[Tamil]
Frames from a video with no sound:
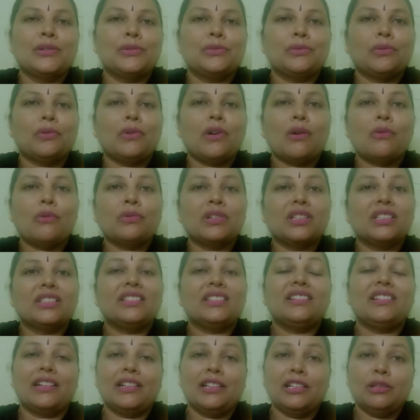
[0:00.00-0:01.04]
ஸோ அவங்களுக்கு
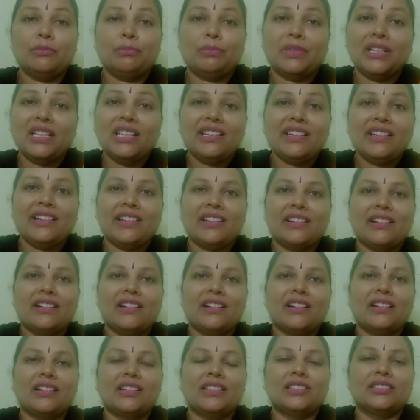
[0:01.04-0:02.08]
ரெண்டு பிள்ளைங்க
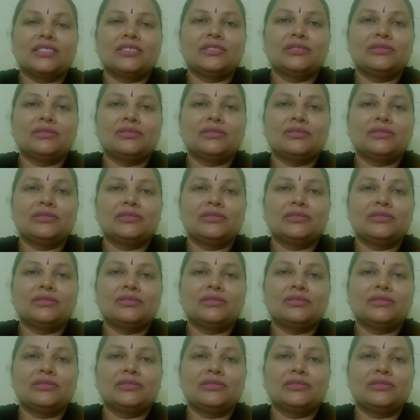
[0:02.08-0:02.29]
இருக்காங்க